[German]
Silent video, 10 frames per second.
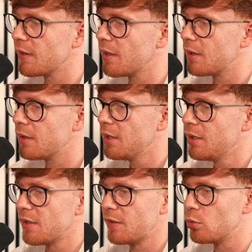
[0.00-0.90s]
der,
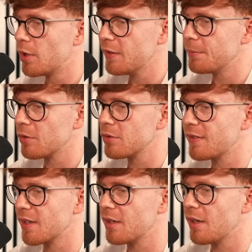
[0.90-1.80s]
dass er gut Klicks macht und
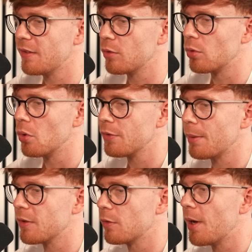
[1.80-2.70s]
dass der Kanal sehr gut läuft,
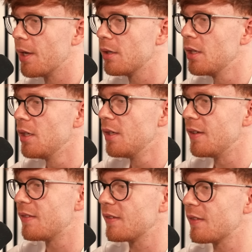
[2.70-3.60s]
aber zum einen
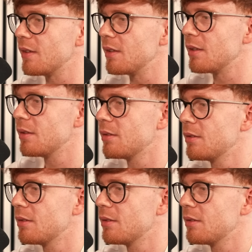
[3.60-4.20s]
ist es. Äh